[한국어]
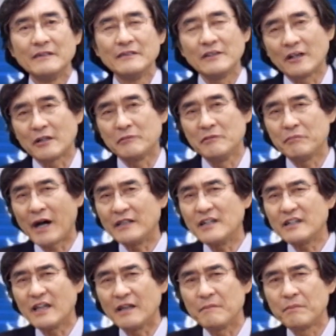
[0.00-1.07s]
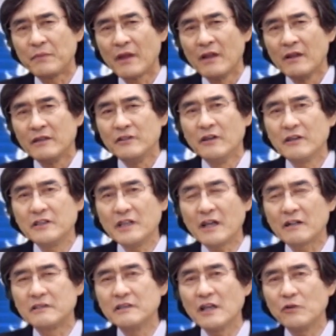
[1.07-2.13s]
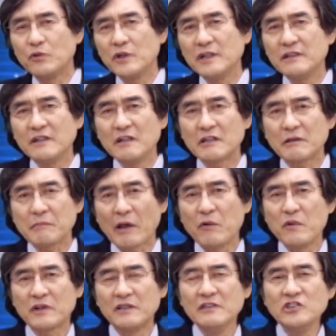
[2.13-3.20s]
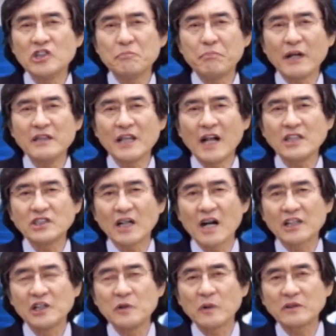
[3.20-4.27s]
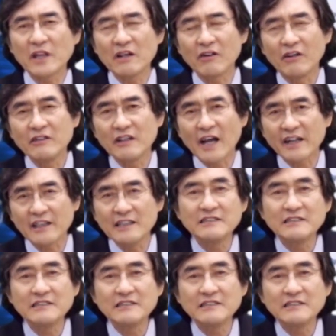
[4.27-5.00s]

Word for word: 여러분, 만약에 여기에 그게 우리들이 매우 근접한 날짜가 기록된 어느 날이